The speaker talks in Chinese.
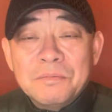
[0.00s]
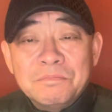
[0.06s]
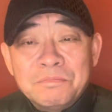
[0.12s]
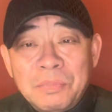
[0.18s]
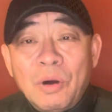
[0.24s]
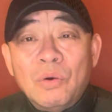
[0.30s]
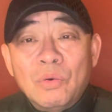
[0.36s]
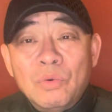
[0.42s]

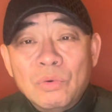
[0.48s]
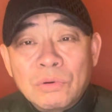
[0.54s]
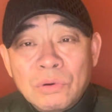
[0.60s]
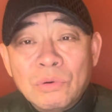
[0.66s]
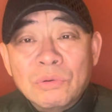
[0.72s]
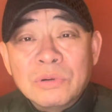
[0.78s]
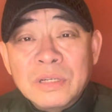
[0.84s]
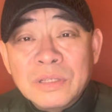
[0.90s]
保护
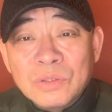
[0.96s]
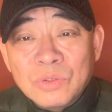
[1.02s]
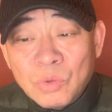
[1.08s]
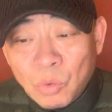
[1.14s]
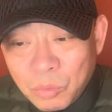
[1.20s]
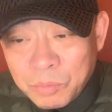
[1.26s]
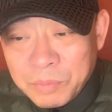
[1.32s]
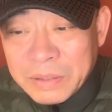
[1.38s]
工人、
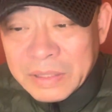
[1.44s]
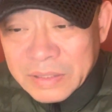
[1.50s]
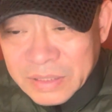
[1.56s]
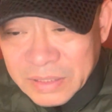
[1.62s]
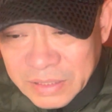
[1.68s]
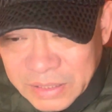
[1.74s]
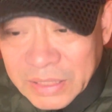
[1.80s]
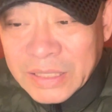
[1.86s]
农民
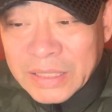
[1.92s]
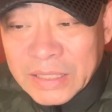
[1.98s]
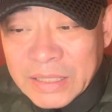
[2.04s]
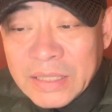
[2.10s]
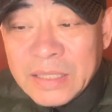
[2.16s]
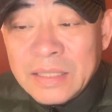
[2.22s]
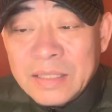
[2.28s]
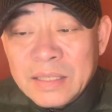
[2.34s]
的利益
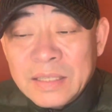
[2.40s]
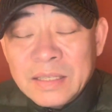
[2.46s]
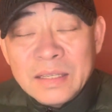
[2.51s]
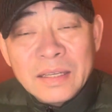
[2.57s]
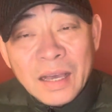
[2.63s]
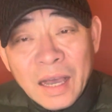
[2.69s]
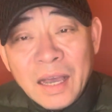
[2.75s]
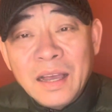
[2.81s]

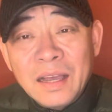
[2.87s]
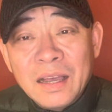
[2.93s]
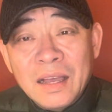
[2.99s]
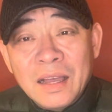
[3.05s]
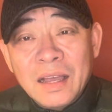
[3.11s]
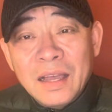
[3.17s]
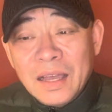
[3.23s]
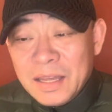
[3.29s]
啊？
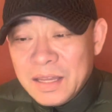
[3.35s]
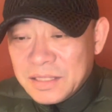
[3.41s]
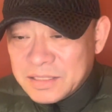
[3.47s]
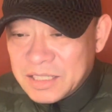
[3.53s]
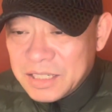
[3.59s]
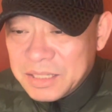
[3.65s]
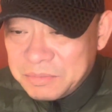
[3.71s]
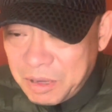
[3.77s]

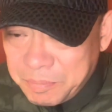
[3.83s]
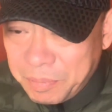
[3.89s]
怎么